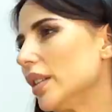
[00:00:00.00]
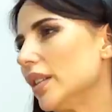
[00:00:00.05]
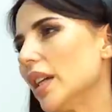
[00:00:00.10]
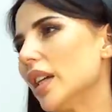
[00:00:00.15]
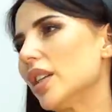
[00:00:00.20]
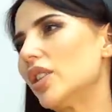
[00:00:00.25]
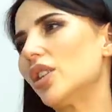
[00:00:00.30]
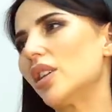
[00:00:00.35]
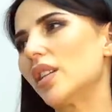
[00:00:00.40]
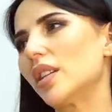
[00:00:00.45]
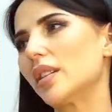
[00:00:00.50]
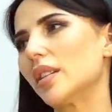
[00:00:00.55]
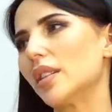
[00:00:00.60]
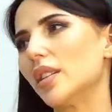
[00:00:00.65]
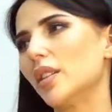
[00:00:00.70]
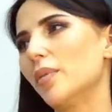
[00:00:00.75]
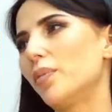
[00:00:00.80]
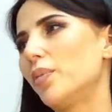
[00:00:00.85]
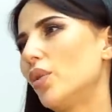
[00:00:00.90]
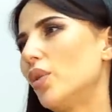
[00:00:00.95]
я, честно,
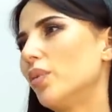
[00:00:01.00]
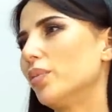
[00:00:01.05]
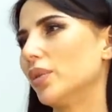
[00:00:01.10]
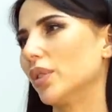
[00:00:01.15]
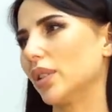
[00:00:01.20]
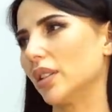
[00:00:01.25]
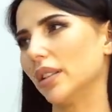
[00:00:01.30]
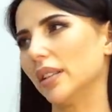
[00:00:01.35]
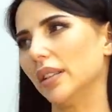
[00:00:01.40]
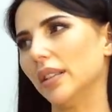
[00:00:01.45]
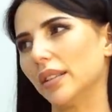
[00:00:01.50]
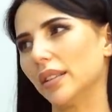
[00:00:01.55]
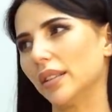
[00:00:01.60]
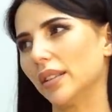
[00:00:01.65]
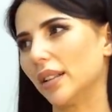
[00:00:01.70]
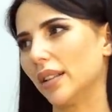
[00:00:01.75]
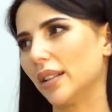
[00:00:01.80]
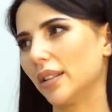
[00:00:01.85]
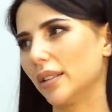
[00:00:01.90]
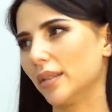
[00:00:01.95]
не помню, когда
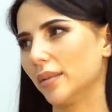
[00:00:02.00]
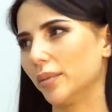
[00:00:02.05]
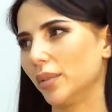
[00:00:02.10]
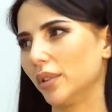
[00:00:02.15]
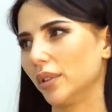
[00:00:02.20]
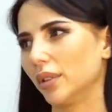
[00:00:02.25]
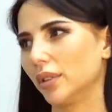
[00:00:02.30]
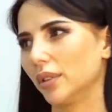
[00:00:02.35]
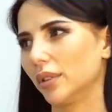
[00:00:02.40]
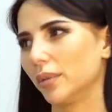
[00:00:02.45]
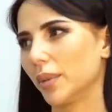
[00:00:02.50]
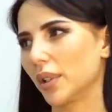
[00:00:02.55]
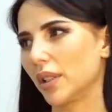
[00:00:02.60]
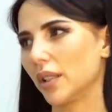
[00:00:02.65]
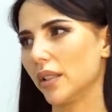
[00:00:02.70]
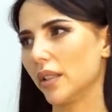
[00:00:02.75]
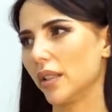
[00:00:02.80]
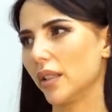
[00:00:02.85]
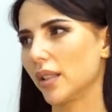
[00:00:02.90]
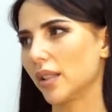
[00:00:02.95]
конкретно был
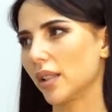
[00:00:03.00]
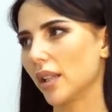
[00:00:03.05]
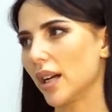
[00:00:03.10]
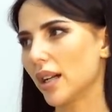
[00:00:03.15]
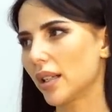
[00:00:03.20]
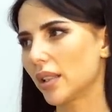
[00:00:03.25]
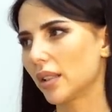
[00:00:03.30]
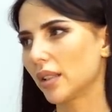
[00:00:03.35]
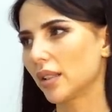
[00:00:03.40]
последний старт,